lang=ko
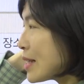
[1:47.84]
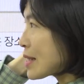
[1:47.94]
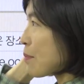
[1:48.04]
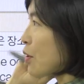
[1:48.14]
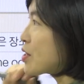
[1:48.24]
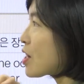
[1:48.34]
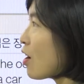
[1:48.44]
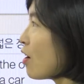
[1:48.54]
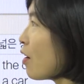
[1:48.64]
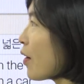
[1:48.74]
자,
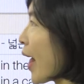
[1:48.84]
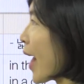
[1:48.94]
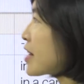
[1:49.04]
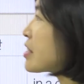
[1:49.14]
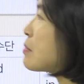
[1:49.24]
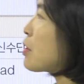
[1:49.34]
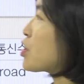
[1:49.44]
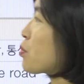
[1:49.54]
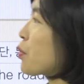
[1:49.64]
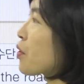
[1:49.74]
먼저 앳을
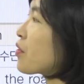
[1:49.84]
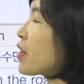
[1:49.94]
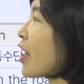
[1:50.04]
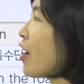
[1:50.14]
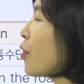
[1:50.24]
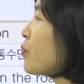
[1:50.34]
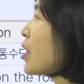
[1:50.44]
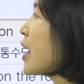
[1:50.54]
먼저 볼 건데요.